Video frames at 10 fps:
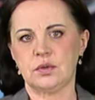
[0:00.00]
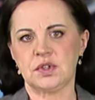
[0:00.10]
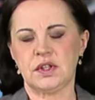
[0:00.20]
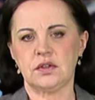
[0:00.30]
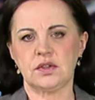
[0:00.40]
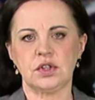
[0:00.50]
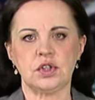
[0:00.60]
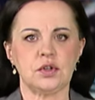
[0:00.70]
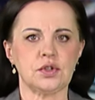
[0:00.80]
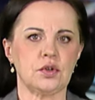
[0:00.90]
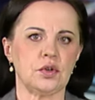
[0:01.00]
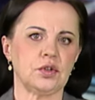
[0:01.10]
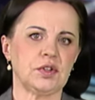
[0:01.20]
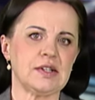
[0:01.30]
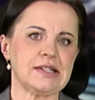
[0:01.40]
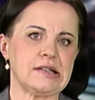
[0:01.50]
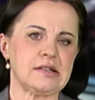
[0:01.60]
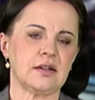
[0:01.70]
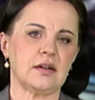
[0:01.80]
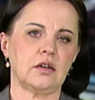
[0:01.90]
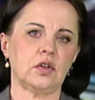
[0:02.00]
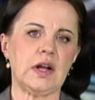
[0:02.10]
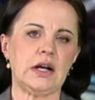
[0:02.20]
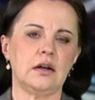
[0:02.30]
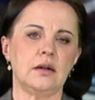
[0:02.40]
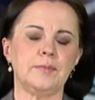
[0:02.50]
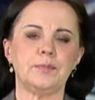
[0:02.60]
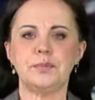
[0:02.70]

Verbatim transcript: uznającej śląską gotkę za język regionalny.